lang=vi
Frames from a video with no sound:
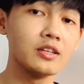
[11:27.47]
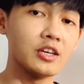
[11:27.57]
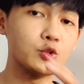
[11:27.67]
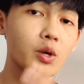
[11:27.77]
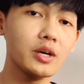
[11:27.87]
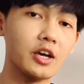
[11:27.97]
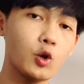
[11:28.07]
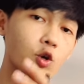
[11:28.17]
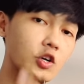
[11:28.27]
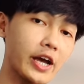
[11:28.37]
thì suy nghĩ
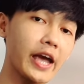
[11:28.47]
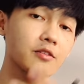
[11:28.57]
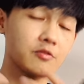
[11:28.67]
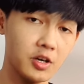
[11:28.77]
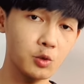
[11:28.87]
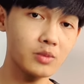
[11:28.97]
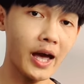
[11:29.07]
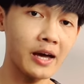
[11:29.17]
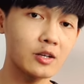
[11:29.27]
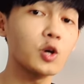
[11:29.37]
của người khác về chúng
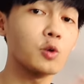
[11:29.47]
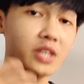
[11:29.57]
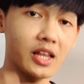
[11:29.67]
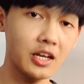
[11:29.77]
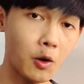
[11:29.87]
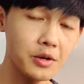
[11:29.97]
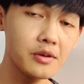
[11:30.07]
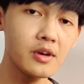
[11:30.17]
ta nó cũng sẽ thay đổi